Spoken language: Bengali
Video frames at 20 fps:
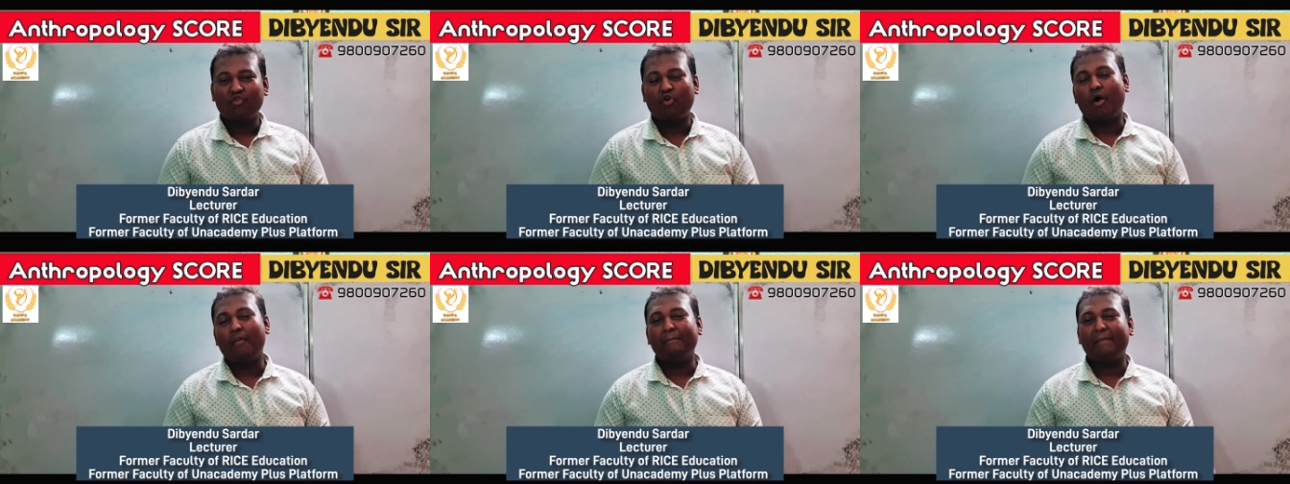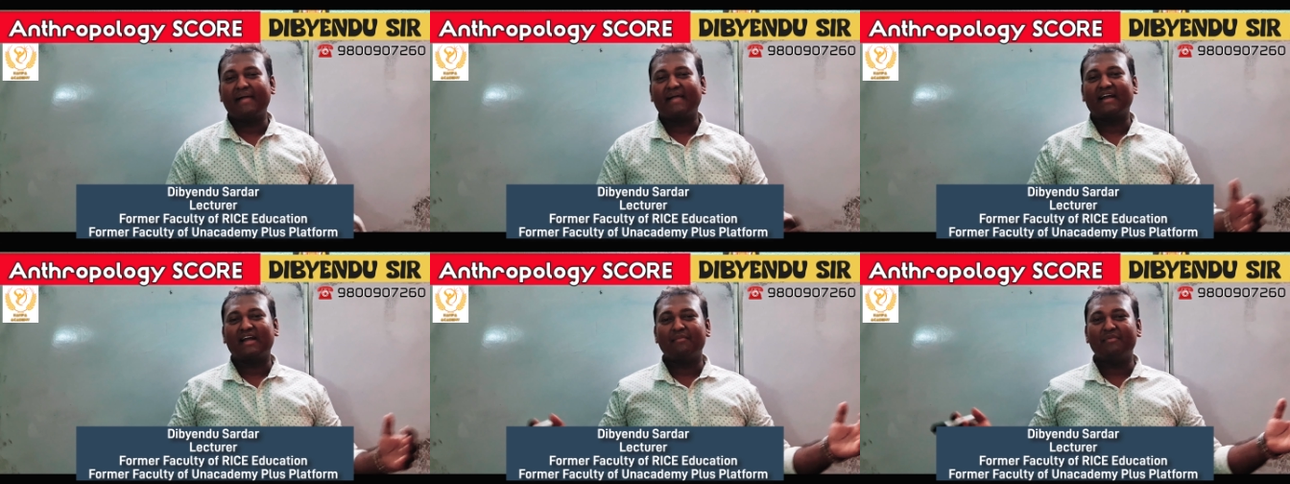
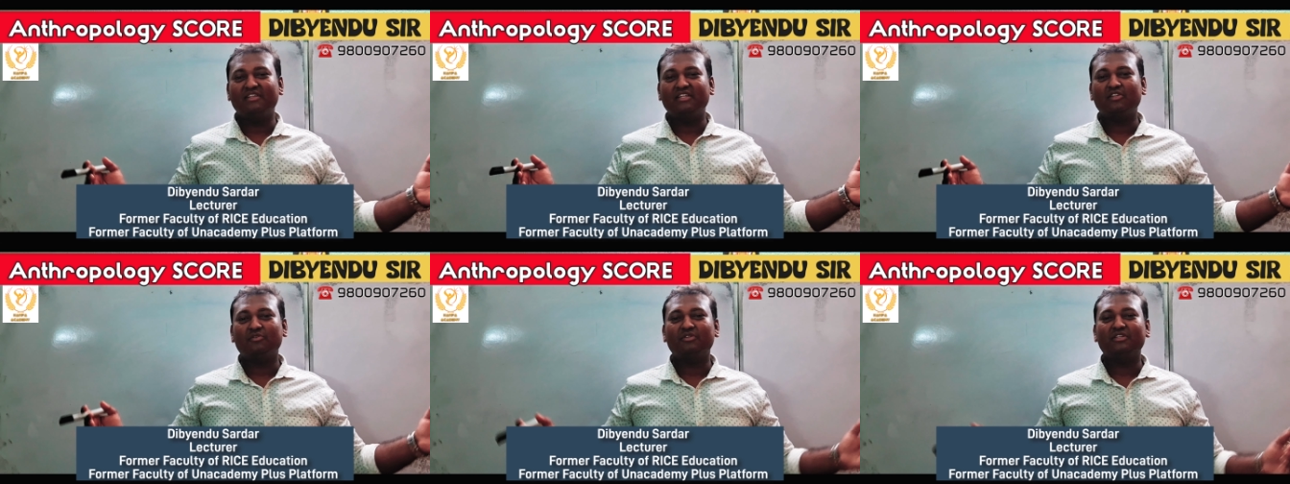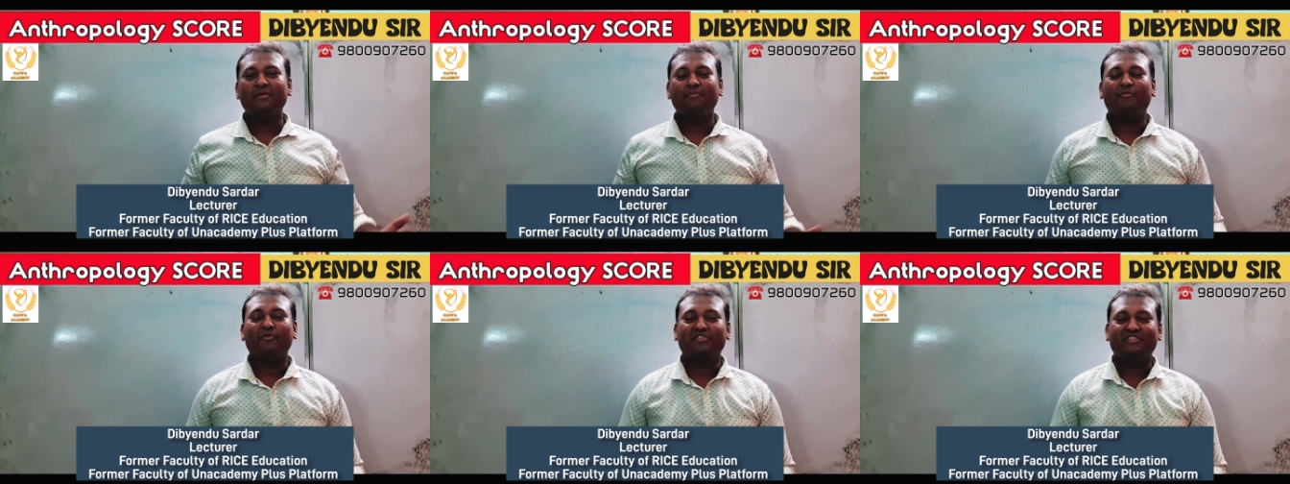কম্প একাডেমিতে
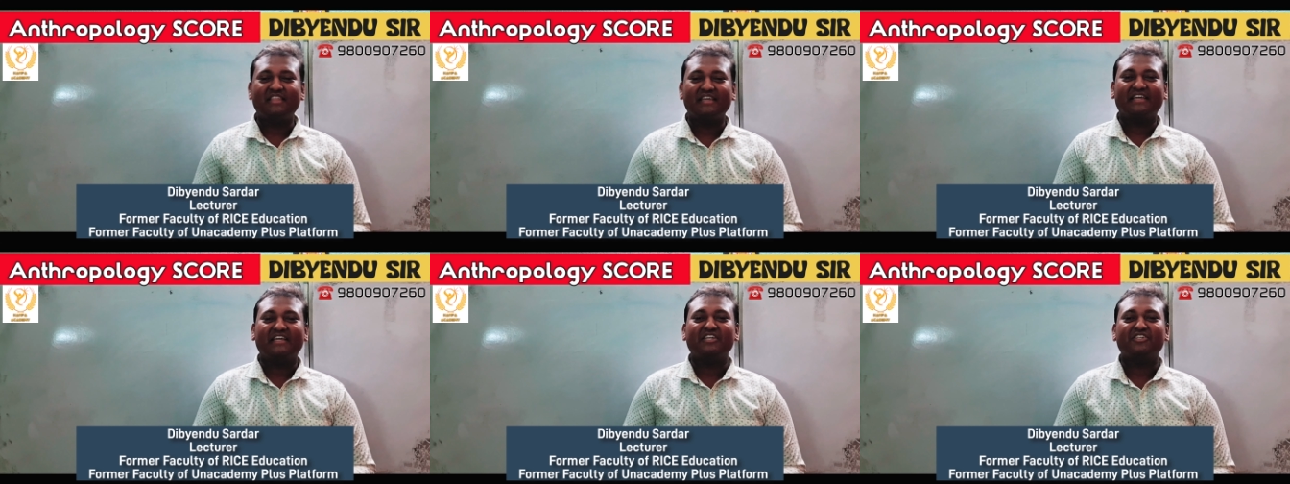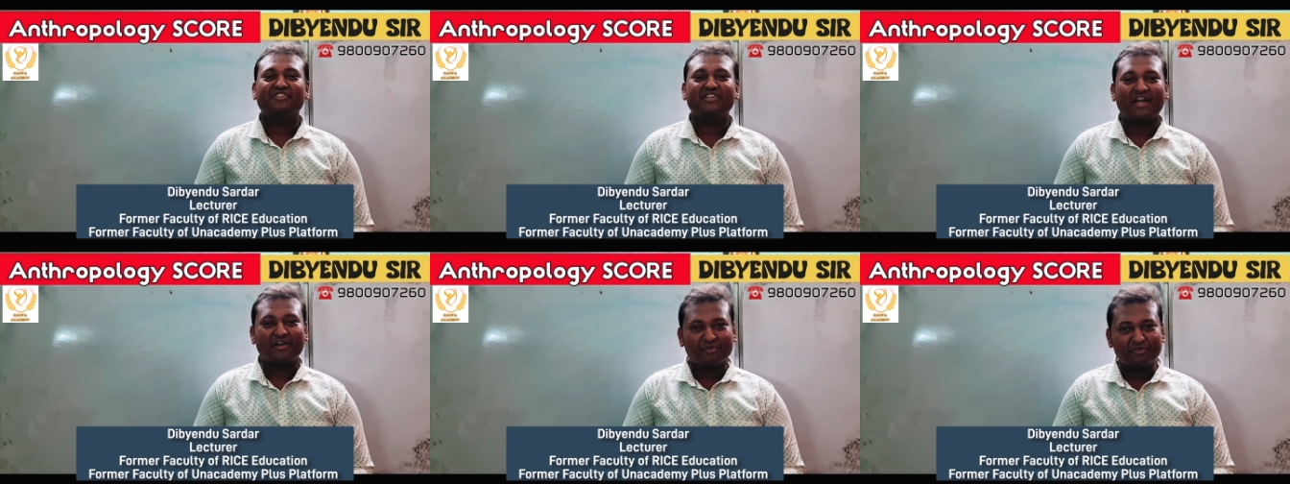তোমাদের
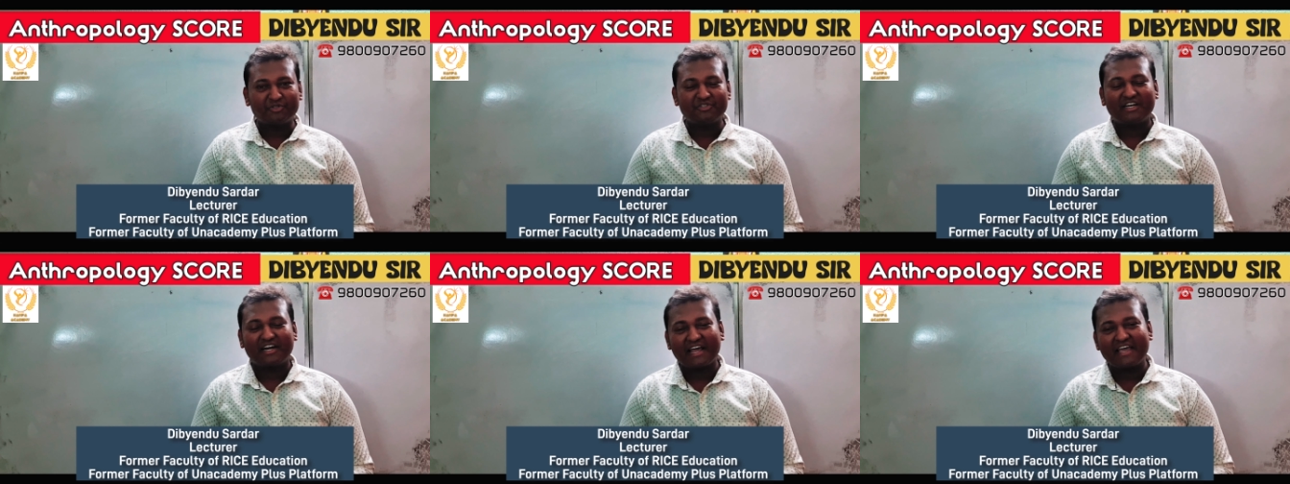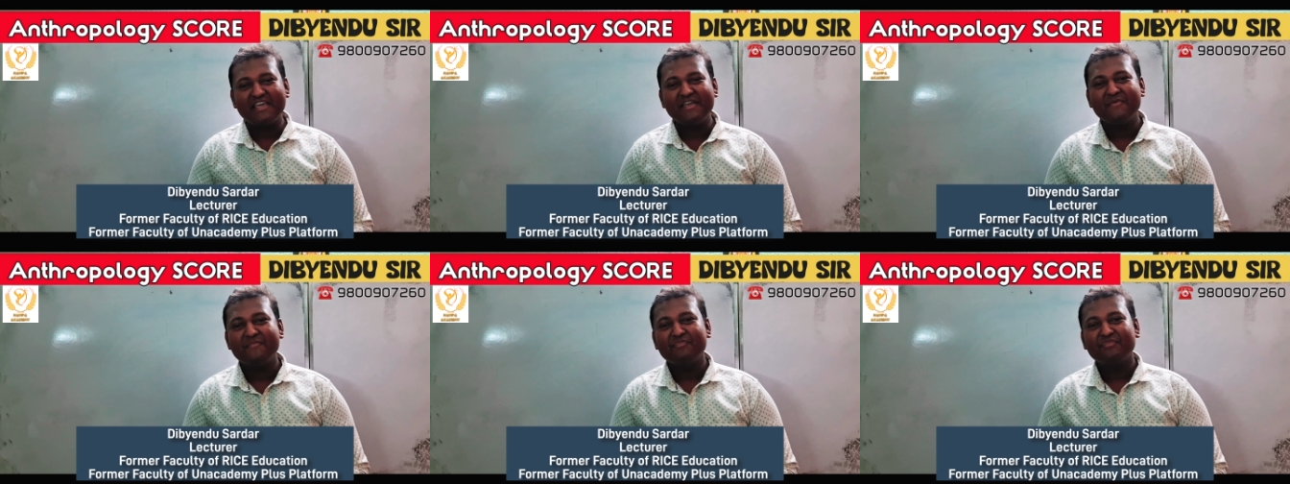প্রত্যেককে স্বাগত
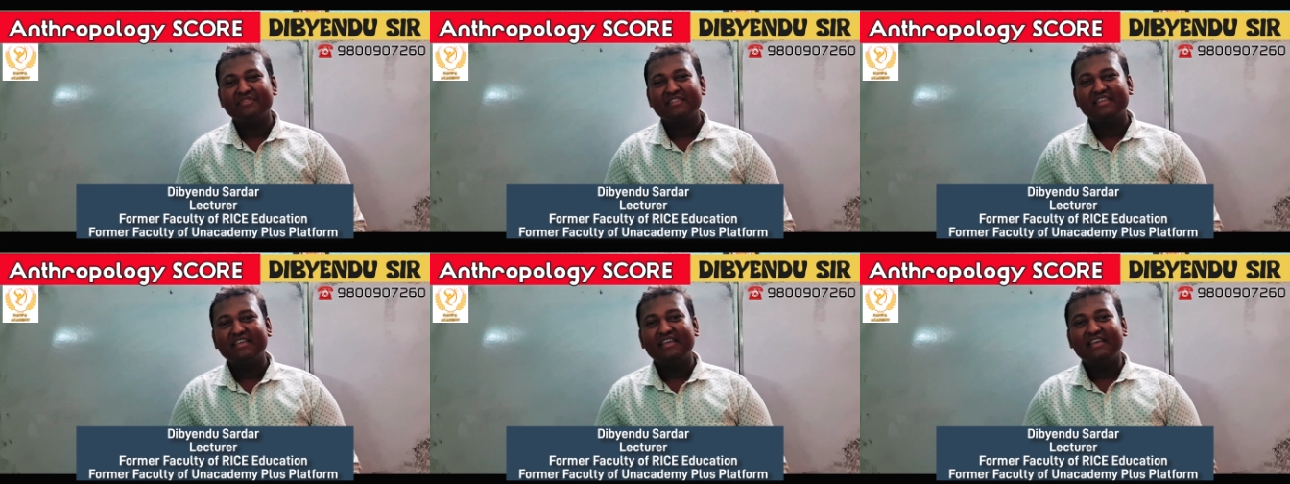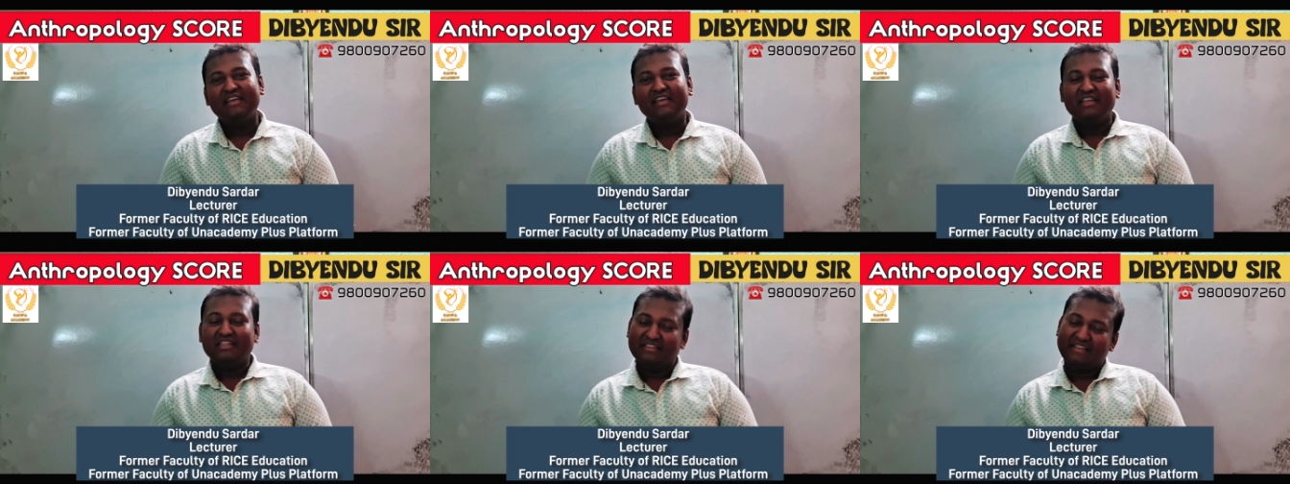জানাই
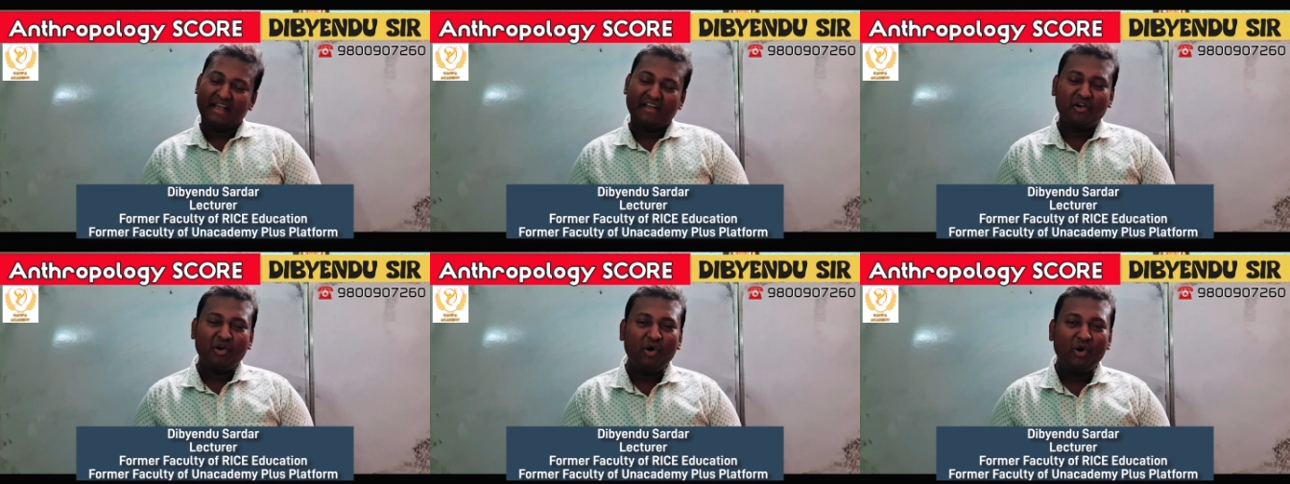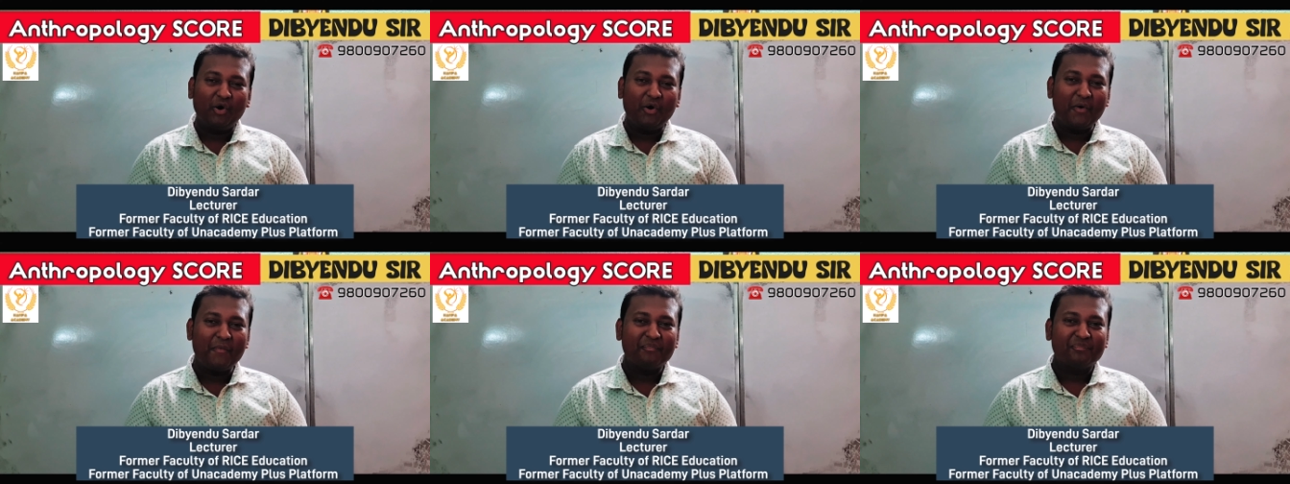দেখো